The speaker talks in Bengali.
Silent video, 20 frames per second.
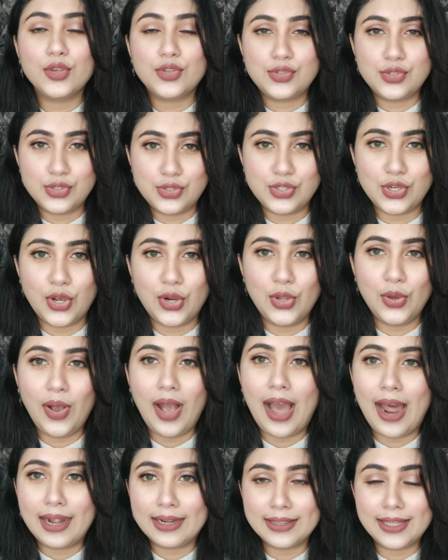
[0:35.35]
সো চলো
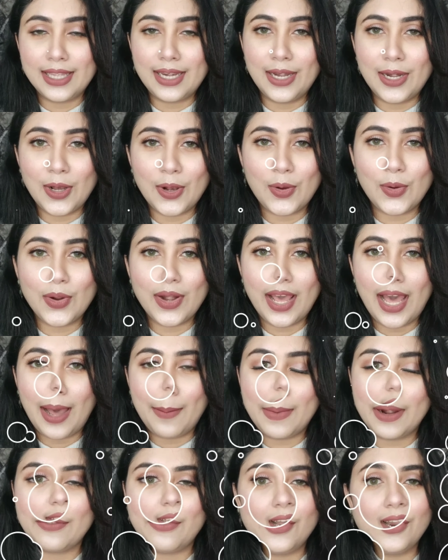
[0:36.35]
আর দেরি না করে
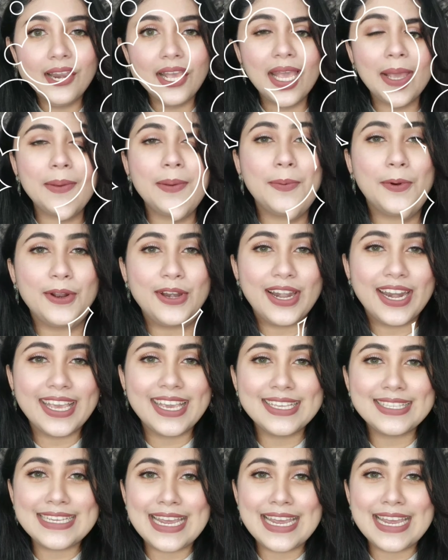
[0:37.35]
আমার চ্যানেলকে আমি বলে রাখি